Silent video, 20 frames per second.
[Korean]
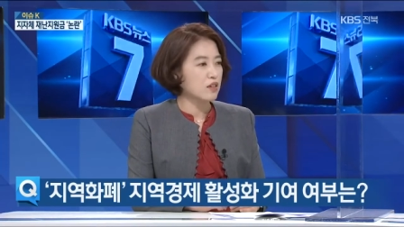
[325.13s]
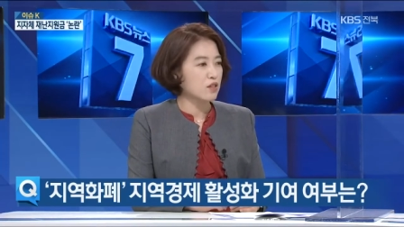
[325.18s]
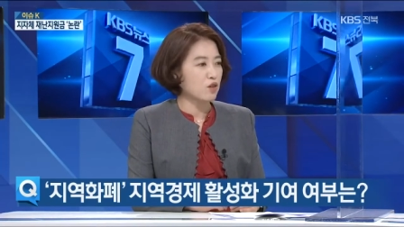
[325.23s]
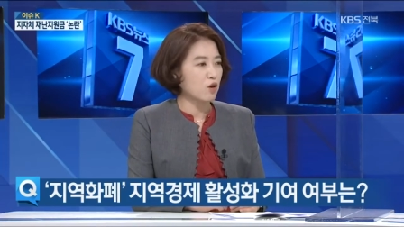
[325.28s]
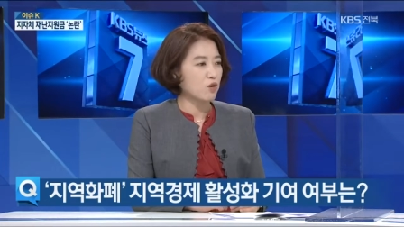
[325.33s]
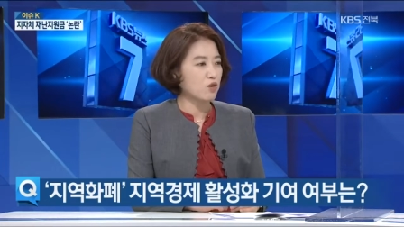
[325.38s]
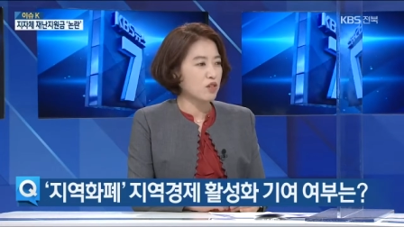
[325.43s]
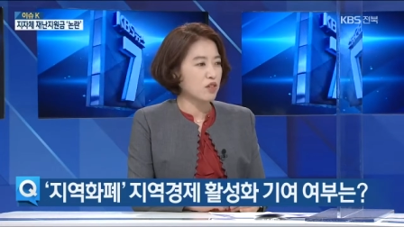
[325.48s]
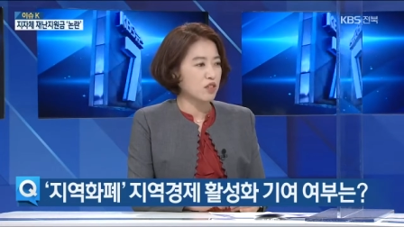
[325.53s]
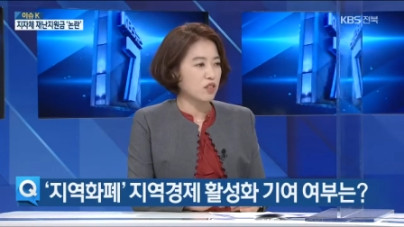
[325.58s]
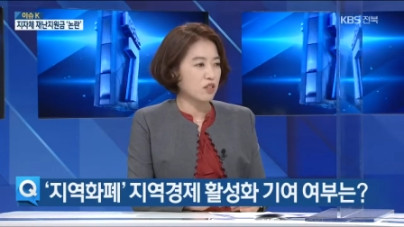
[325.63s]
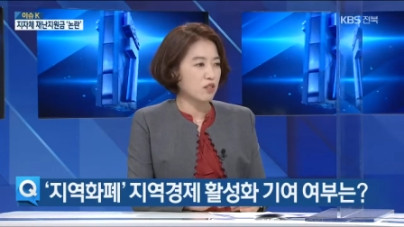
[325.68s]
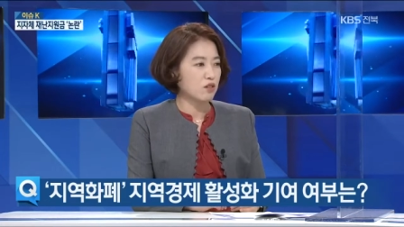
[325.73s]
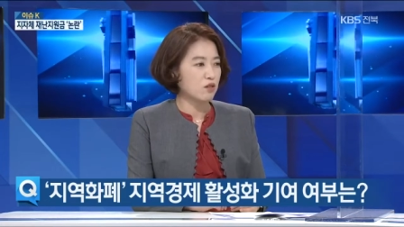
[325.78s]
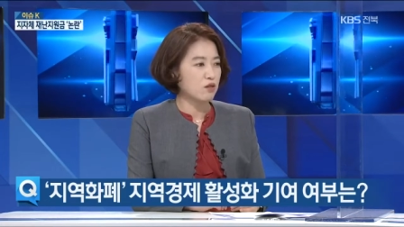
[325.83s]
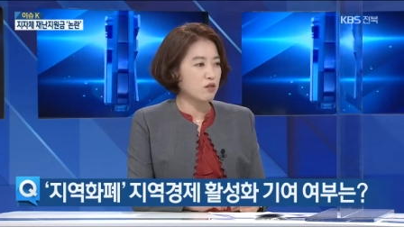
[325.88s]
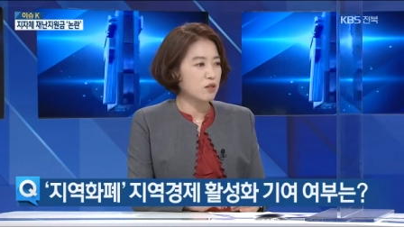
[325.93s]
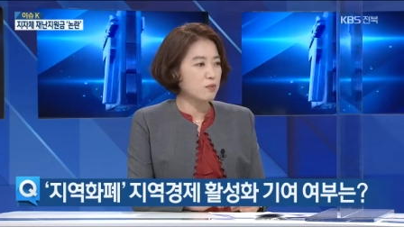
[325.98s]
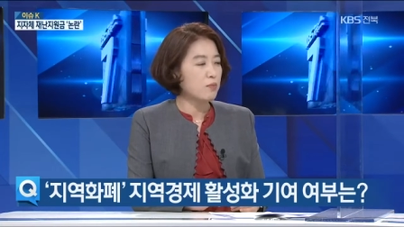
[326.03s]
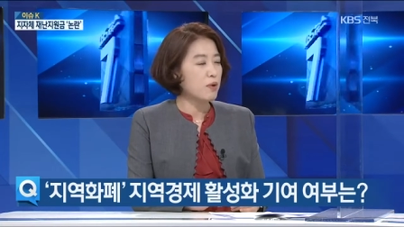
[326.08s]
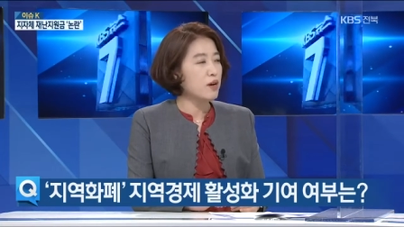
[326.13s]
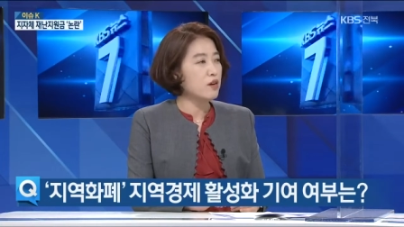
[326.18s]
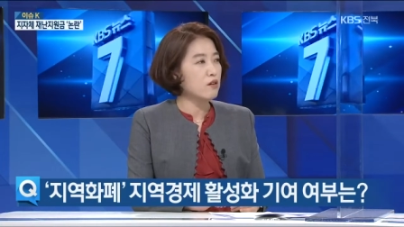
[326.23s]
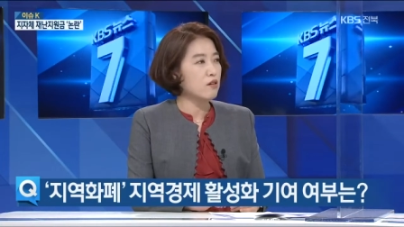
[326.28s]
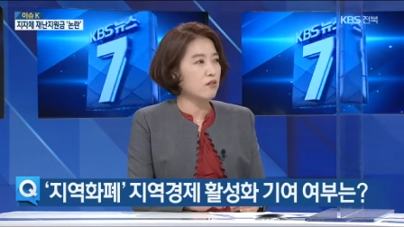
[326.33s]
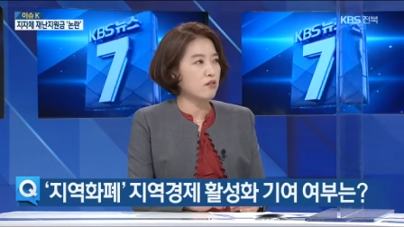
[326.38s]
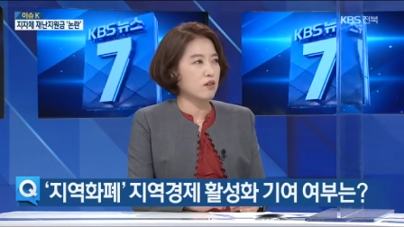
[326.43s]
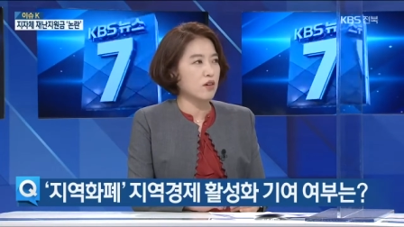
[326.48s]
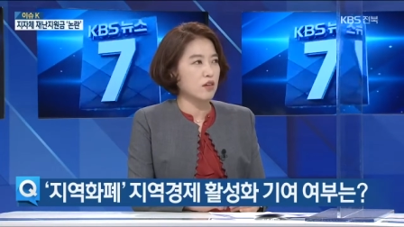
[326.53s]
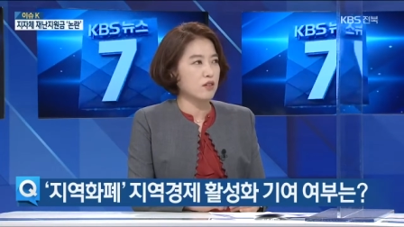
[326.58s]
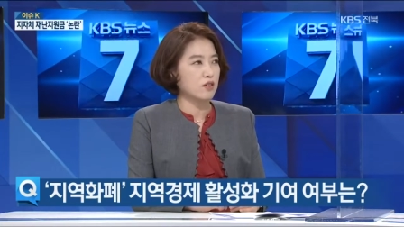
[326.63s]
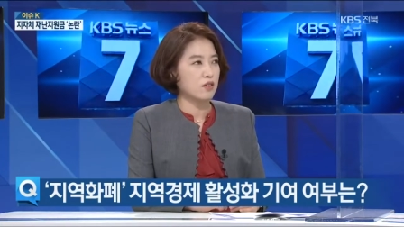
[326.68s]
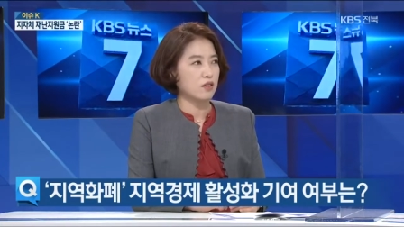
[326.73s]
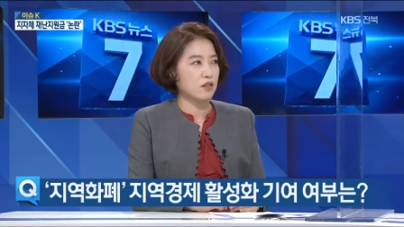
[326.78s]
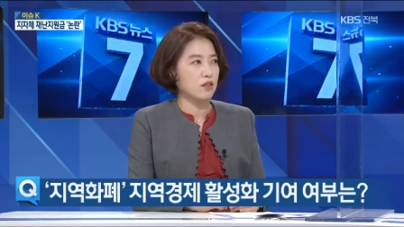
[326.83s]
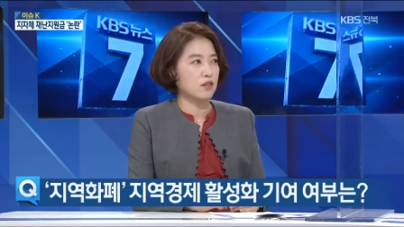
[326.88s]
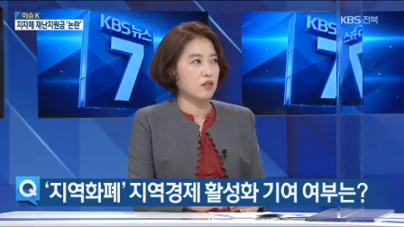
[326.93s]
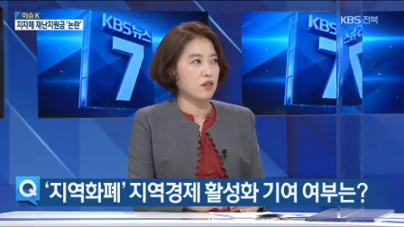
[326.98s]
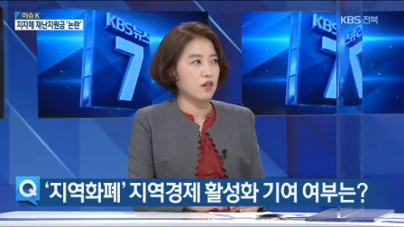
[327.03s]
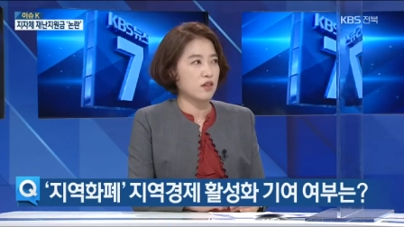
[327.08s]
전인 이천십팔
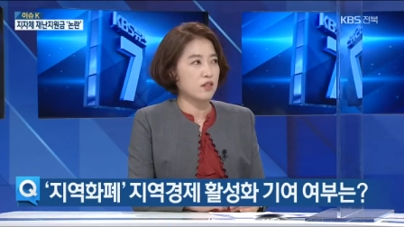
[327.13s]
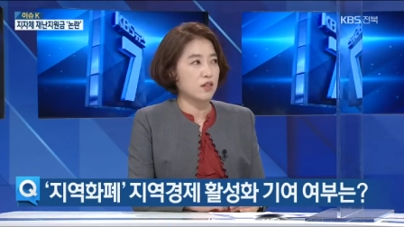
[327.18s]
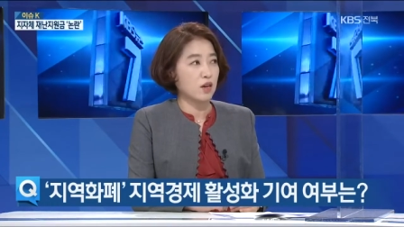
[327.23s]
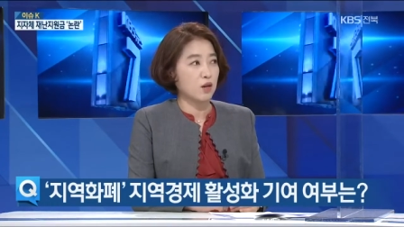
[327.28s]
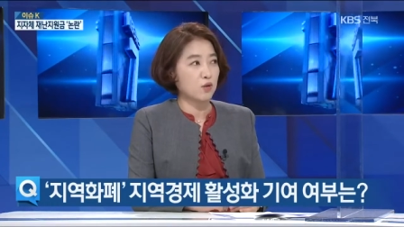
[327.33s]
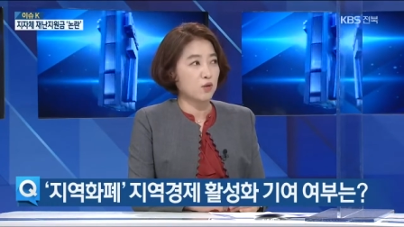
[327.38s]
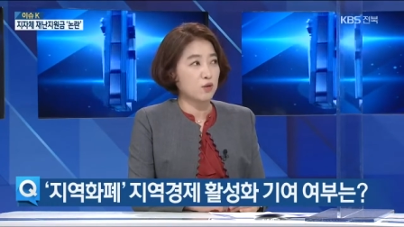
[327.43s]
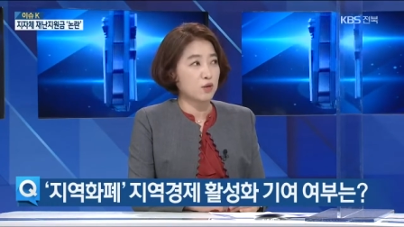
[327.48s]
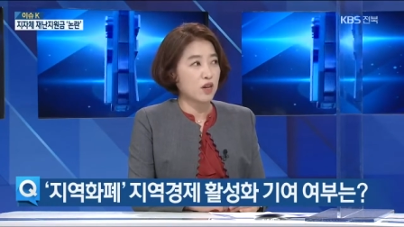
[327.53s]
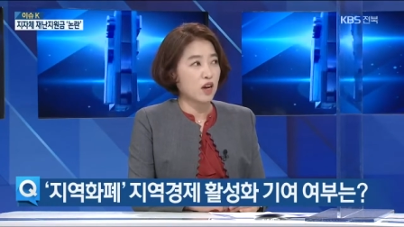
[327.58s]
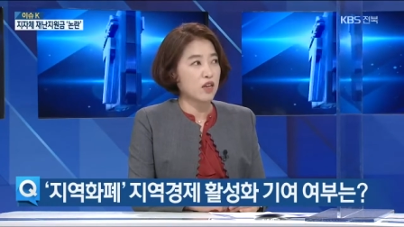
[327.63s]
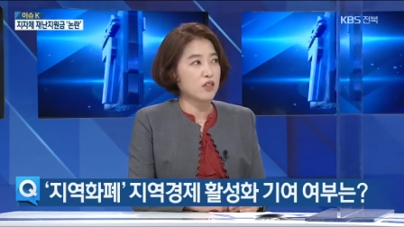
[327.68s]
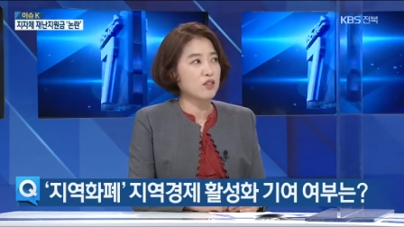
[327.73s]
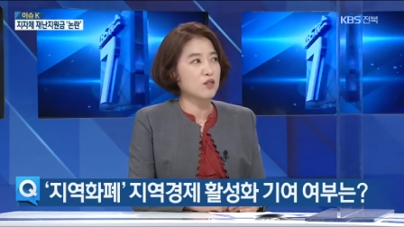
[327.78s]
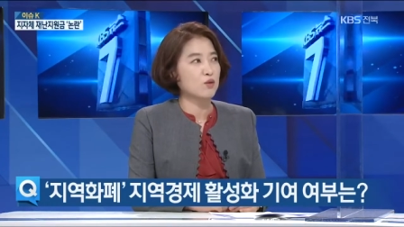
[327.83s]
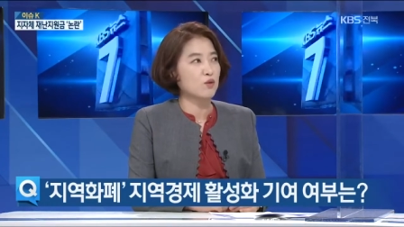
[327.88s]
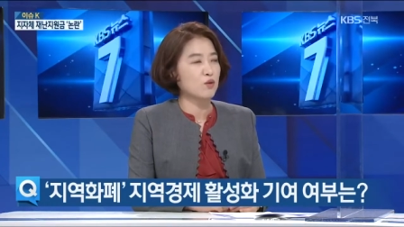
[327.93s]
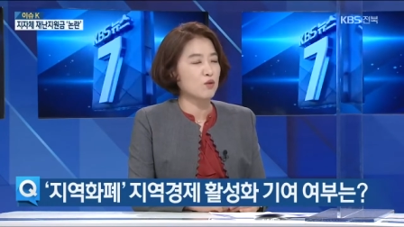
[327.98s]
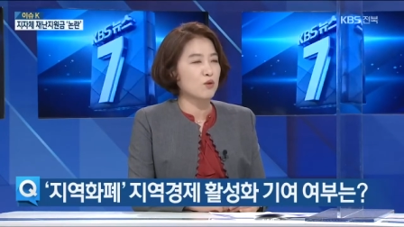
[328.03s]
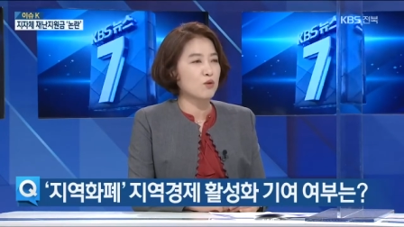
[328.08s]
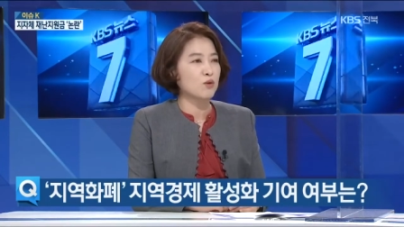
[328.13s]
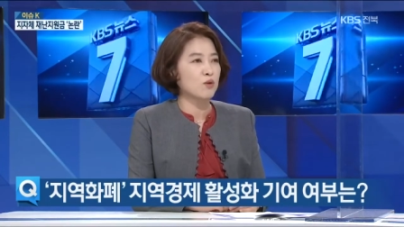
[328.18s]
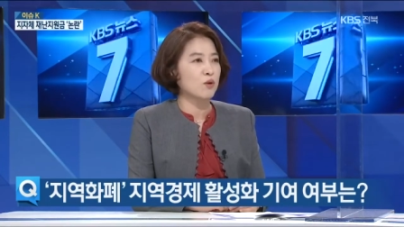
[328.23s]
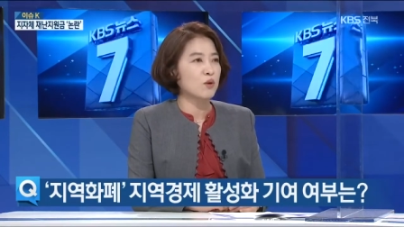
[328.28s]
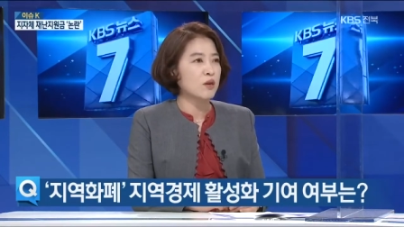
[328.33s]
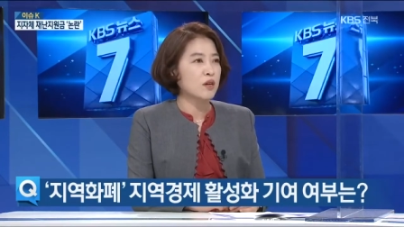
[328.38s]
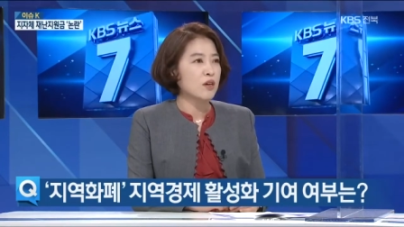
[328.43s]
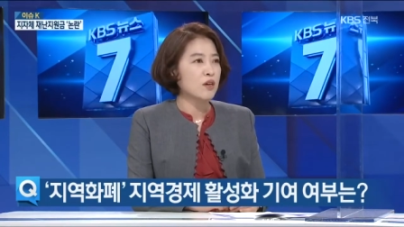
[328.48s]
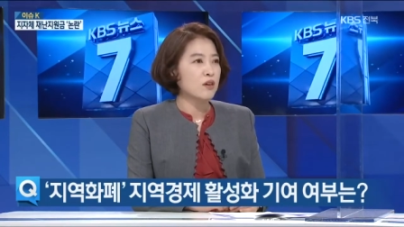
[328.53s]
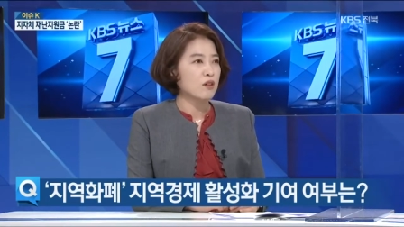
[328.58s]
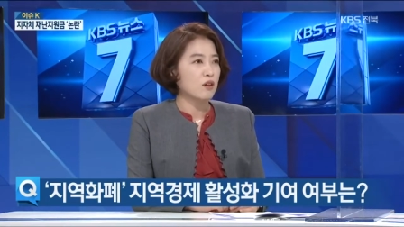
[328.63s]
년까지의 자료를 가지고 예.